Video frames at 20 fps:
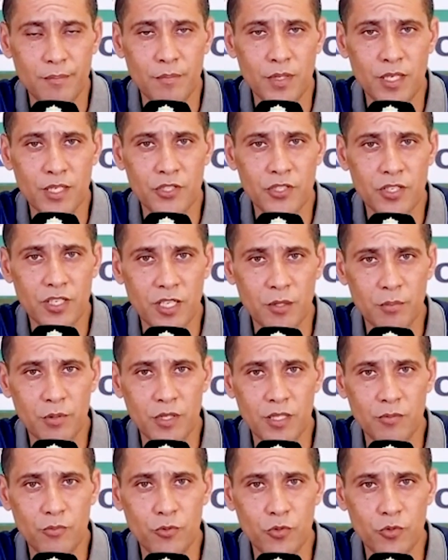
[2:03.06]
ما جاء
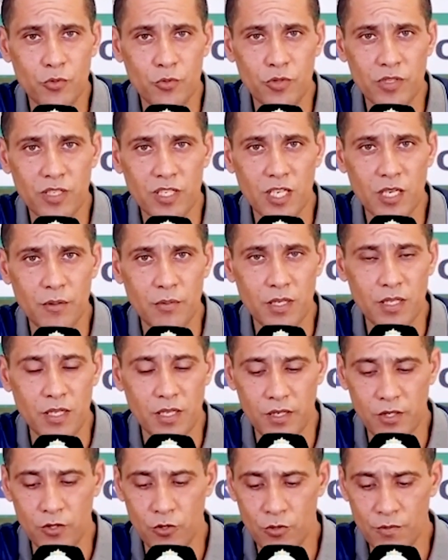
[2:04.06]
به منذ انتخابه
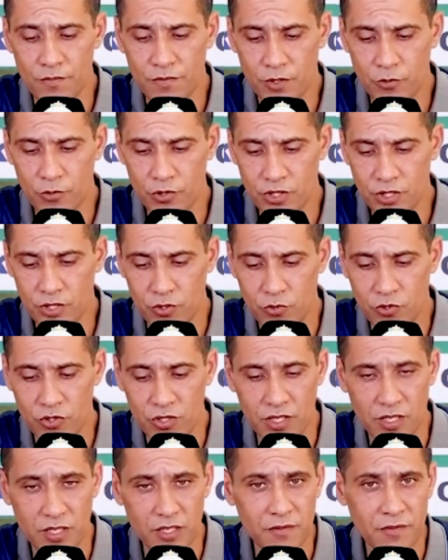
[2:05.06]
الى اليوم فهو شيء
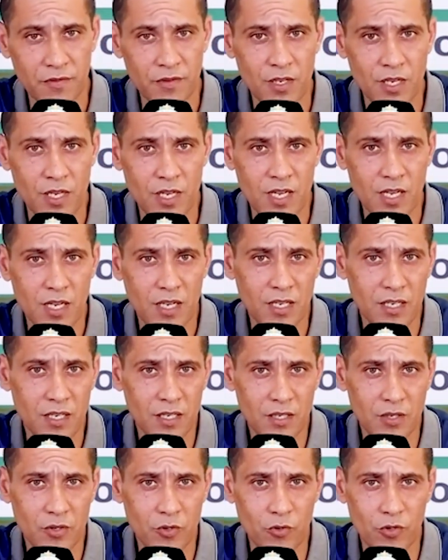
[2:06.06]
يشرف
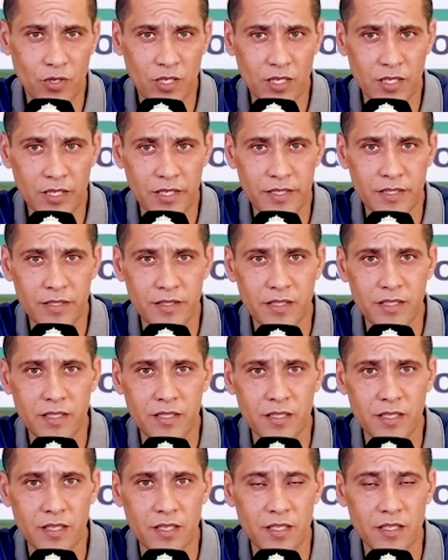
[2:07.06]
اخرها
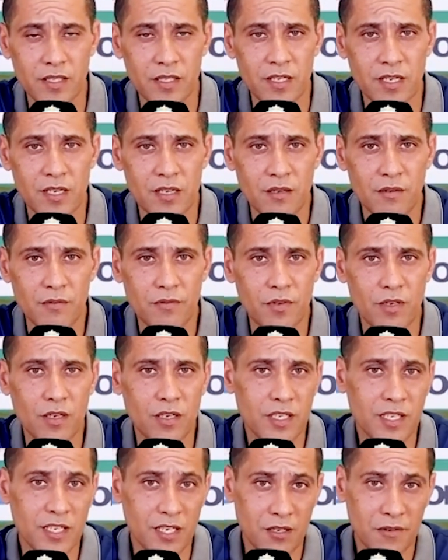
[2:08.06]
الانتصار في
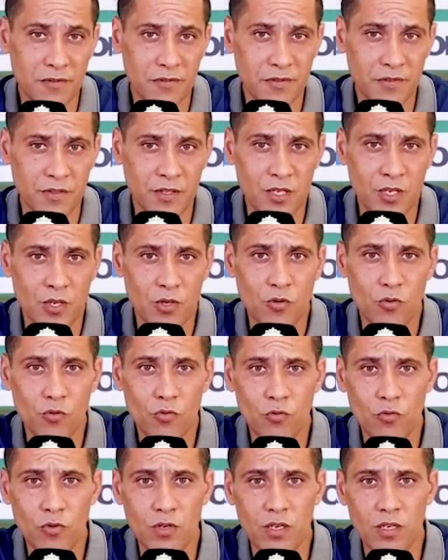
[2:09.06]
الكاف
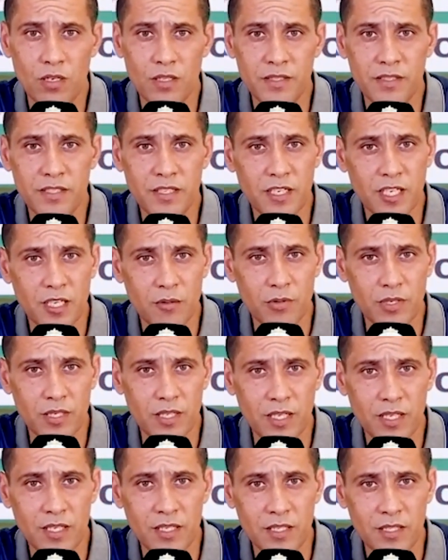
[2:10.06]

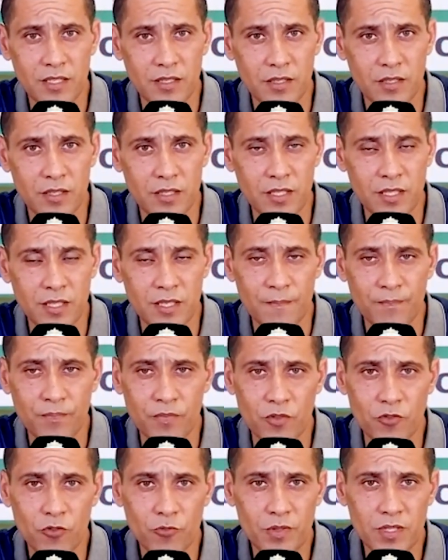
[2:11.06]
والانتخابات الاخيره
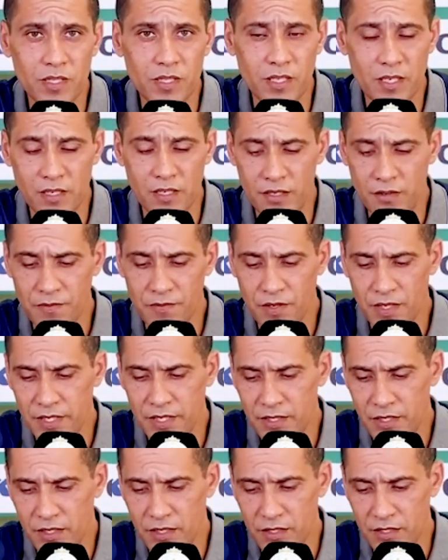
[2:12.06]
وبالتالي
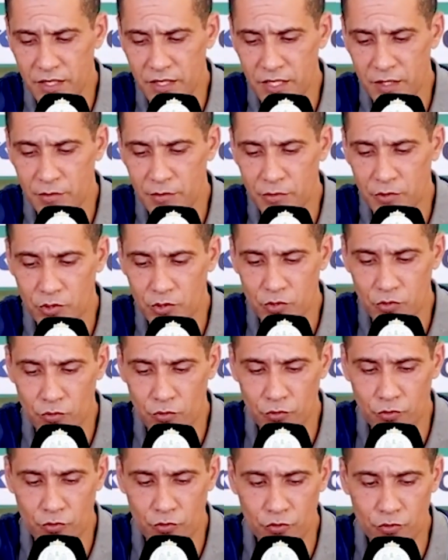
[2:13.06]
فاحنا يعني ما يمكنش
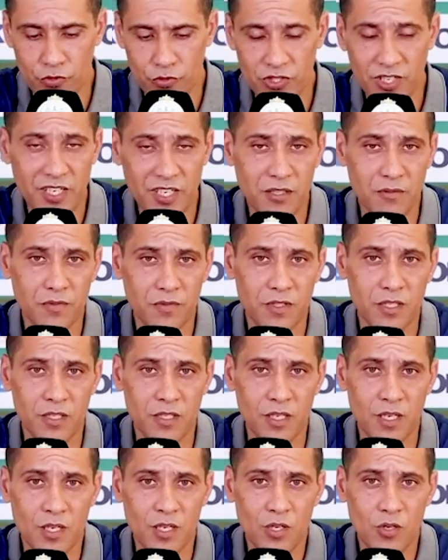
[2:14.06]
نكونوا
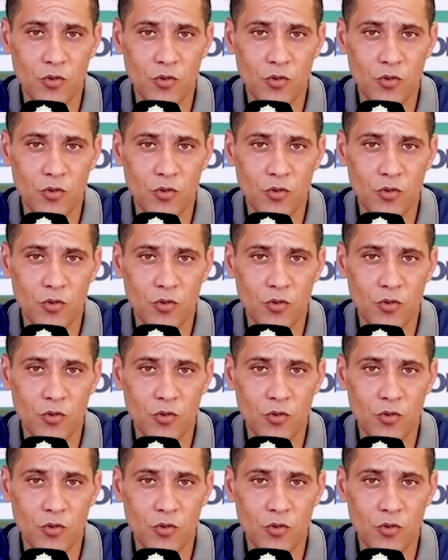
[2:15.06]
جاحفين